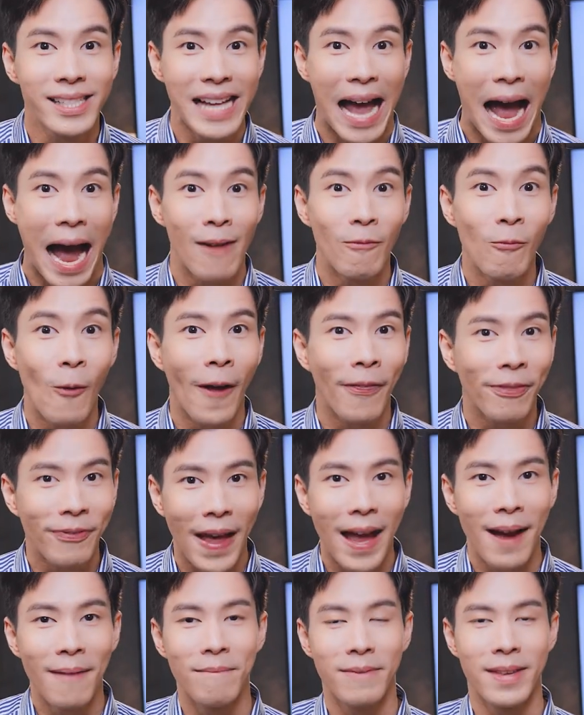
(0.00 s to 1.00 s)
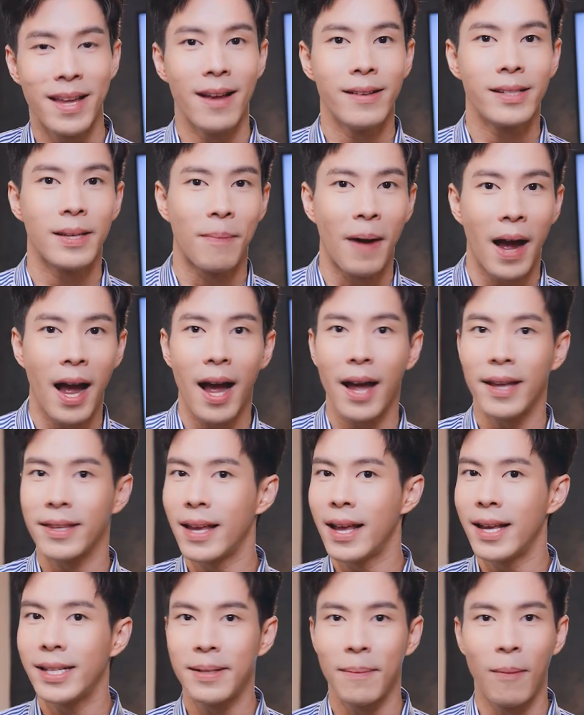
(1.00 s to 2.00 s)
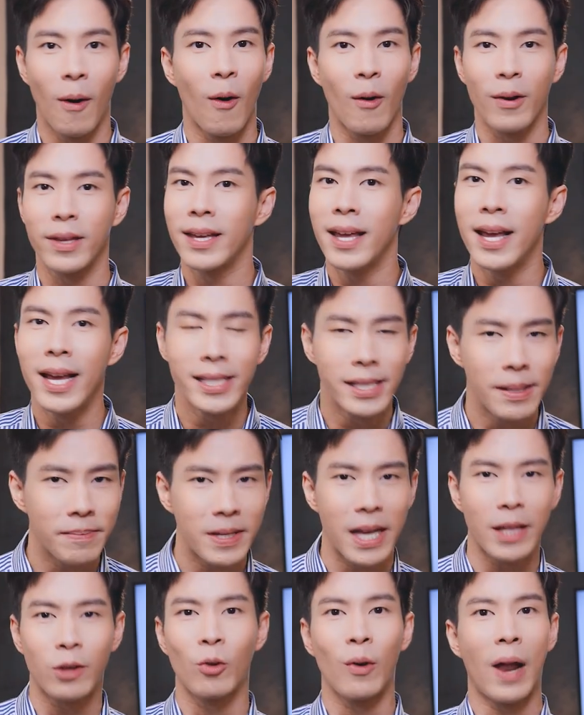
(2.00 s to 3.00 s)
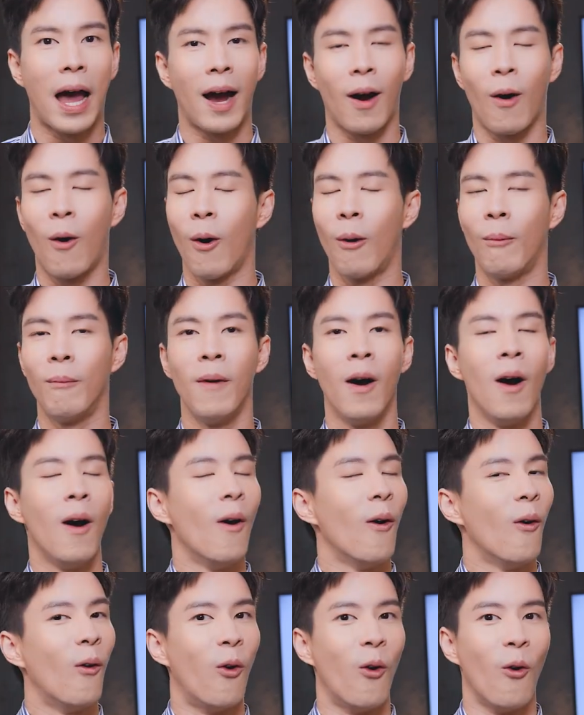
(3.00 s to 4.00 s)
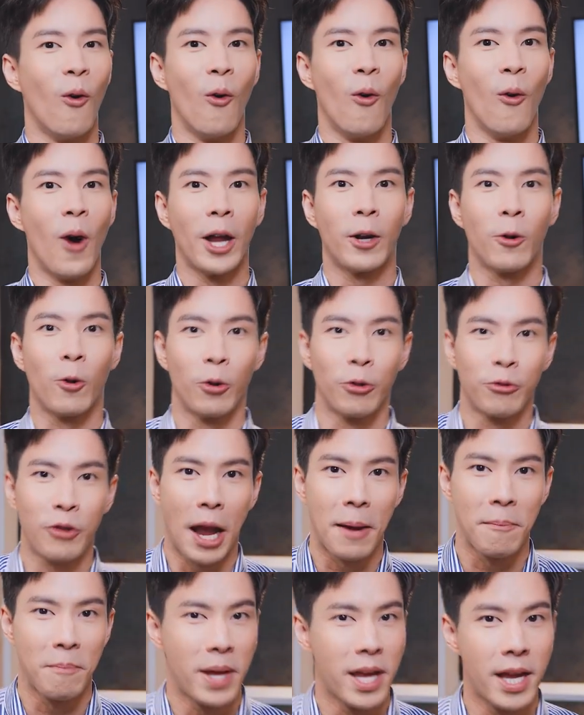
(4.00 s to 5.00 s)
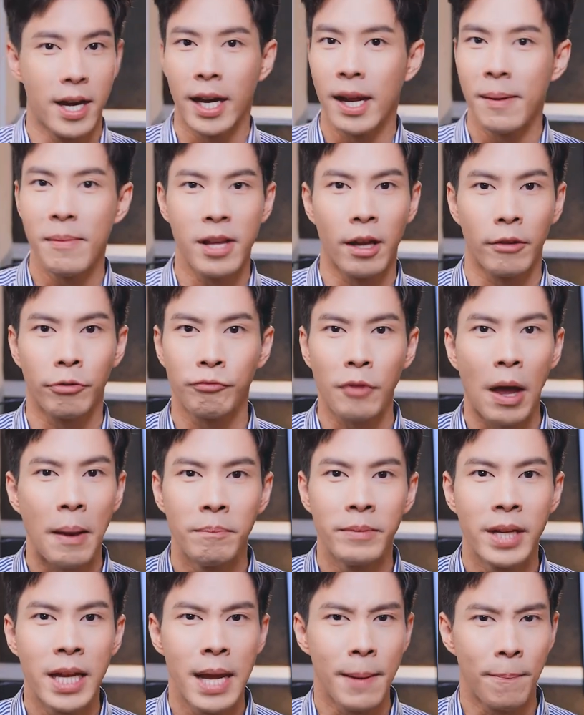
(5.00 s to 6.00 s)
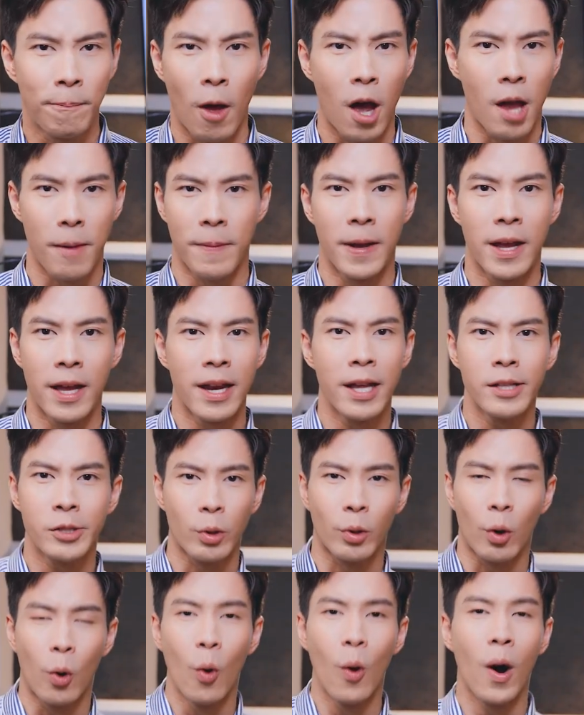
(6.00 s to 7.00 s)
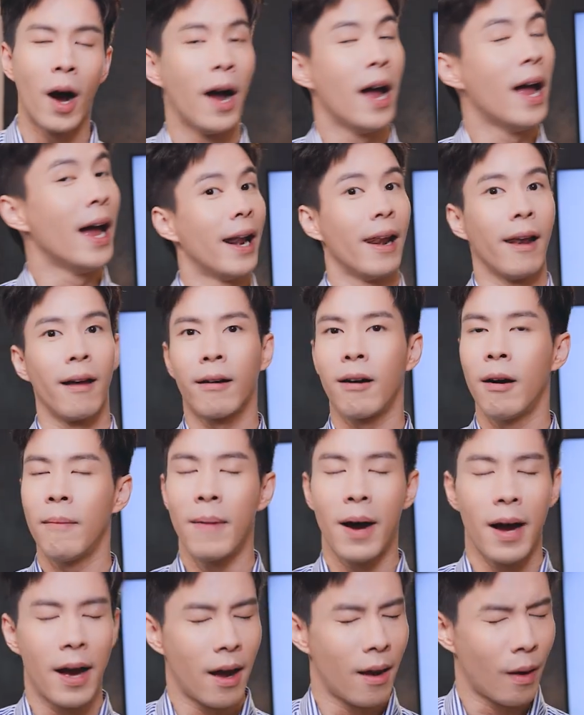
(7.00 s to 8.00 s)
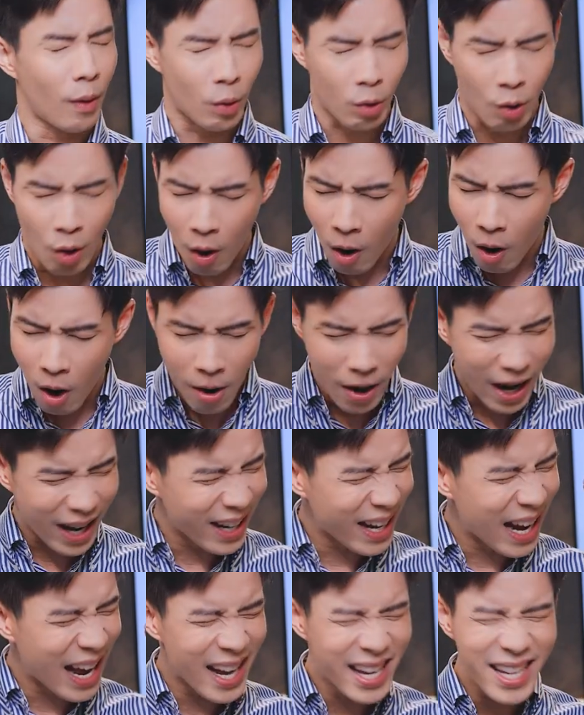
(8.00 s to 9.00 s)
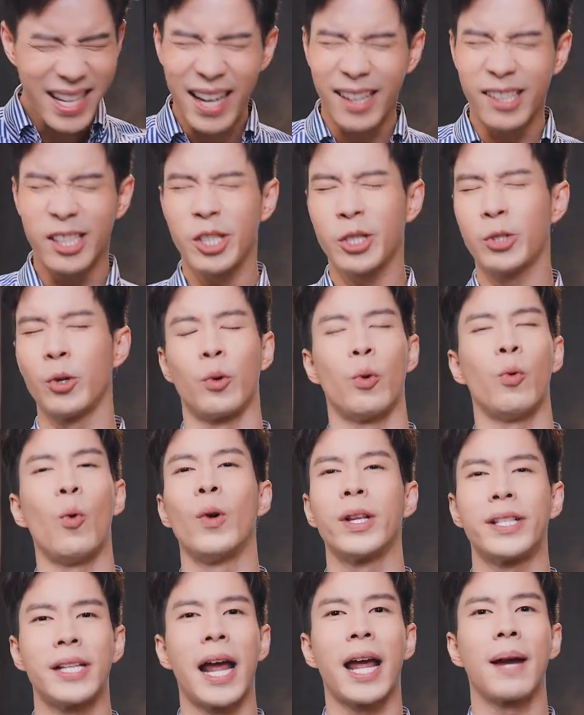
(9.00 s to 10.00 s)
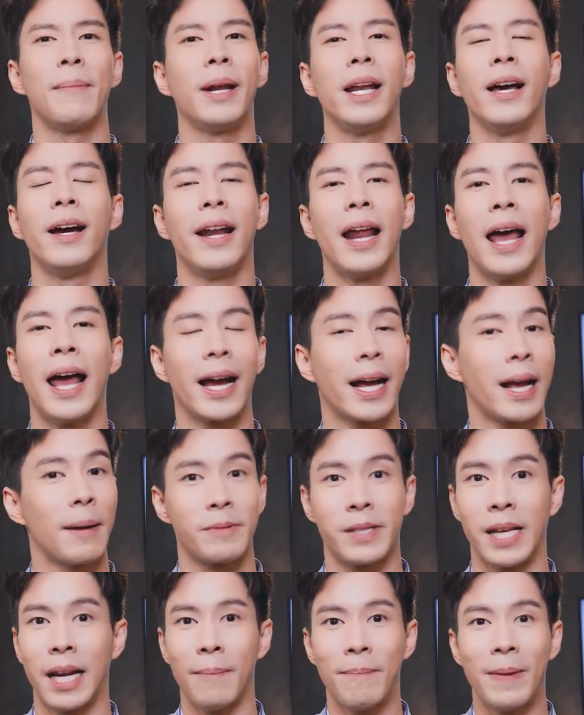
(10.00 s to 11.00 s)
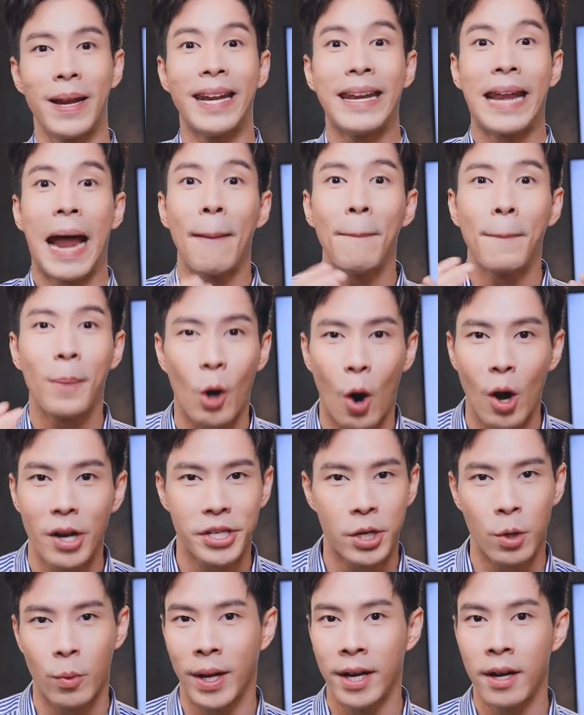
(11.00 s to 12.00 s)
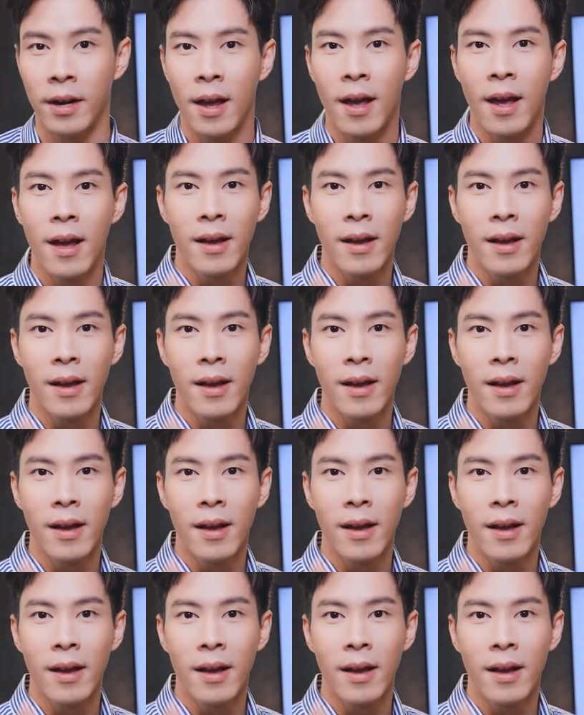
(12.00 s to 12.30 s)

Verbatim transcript: 3 วันเต็ม 25 26 27 ตุลาคมโอ้โหให้ทุกคนแต่งผีก็ได้มันอย่างเต็มที่ปล่อยผีให้สุดขั้วแล้วก็มาร้องกันให้อย่างสุดหัวใจกันไปเลยนะฮะกับศิลปินนับร้อยชีวิต